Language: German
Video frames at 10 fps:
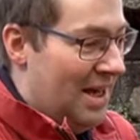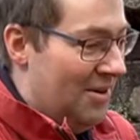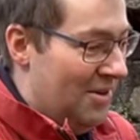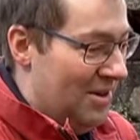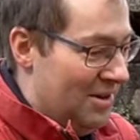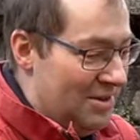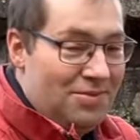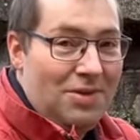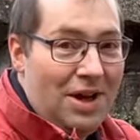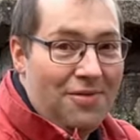
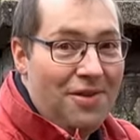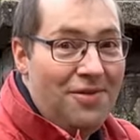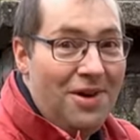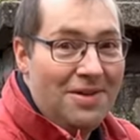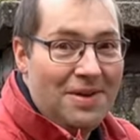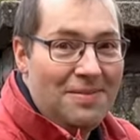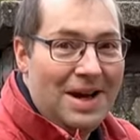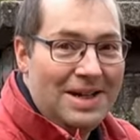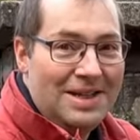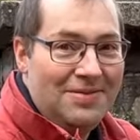Und naja, verfolgen wir
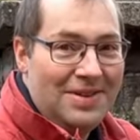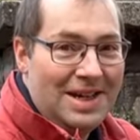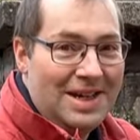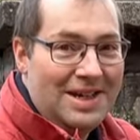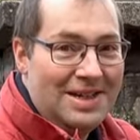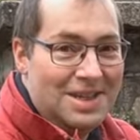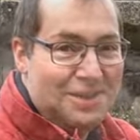mal den Weg der